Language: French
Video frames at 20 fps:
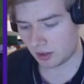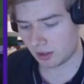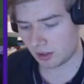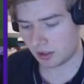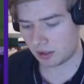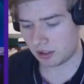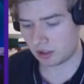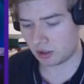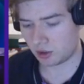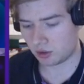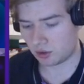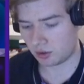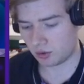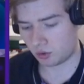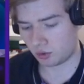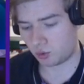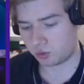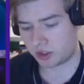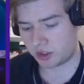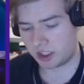Et euh,
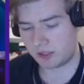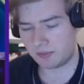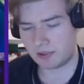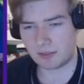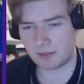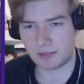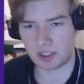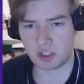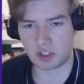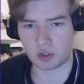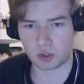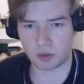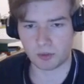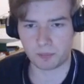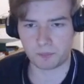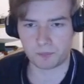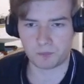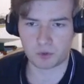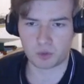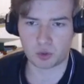tout chip damage
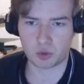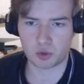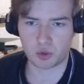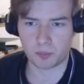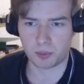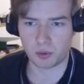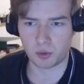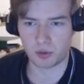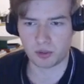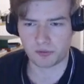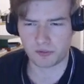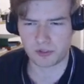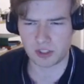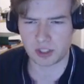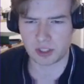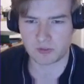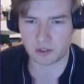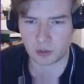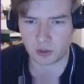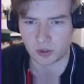que je peux lui infliger
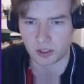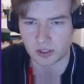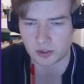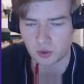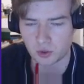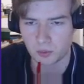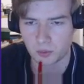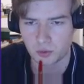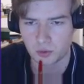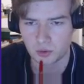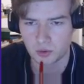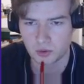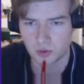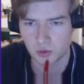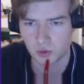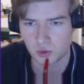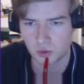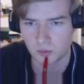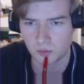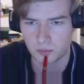avec le casque brut
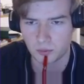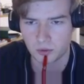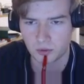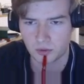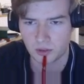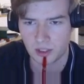sont bons à